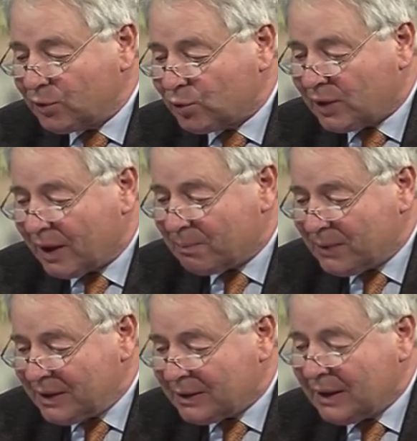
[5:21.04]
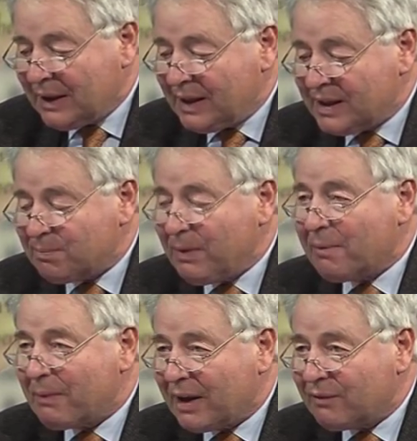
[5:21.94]
und Ruth Lapid ist mir
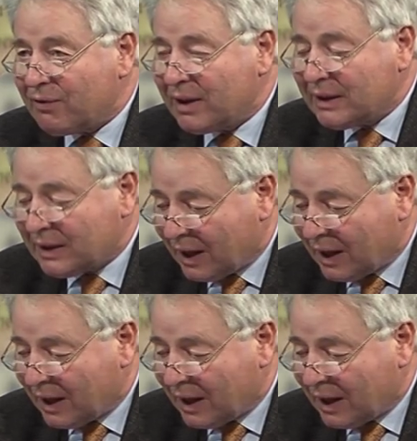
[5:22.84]
am Anfang